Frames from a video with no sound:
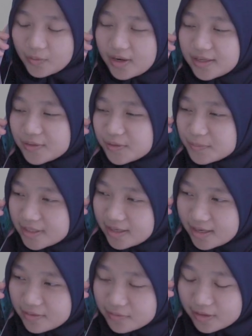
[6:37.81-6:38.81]

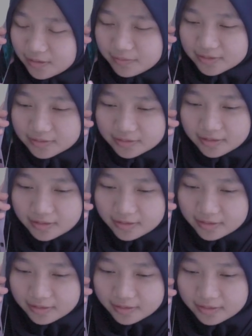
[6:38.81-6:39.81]
Waalaikumsalam
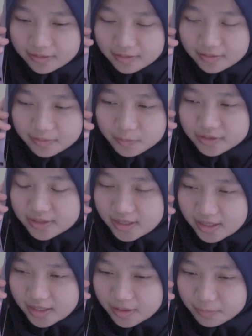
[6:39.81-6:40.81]
warahmatullah.
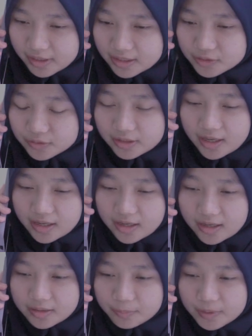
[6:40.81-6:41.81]
Bunda
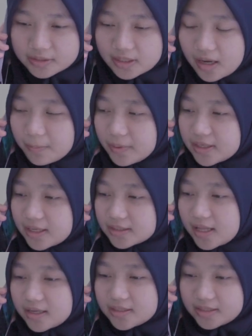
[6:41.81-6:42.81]
melanjutkan percakapan yang
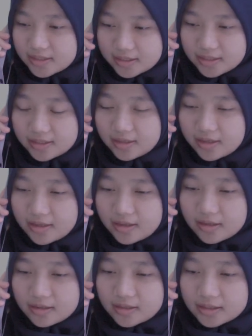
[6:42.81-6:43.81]
tadi.
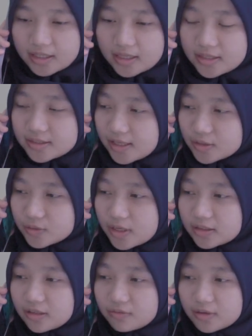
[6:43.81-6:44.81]
Tadi saya
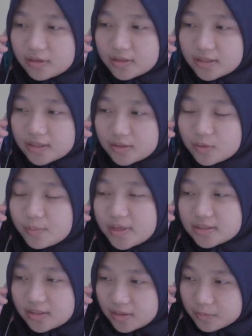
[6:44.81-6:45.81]
sudah telepon
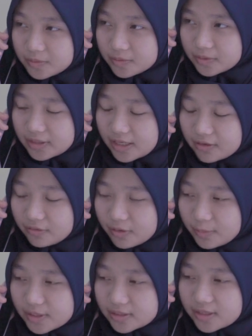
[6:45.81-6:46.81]
humasnya bun,
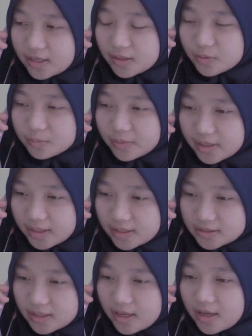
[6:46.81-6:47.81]
informasi dari humas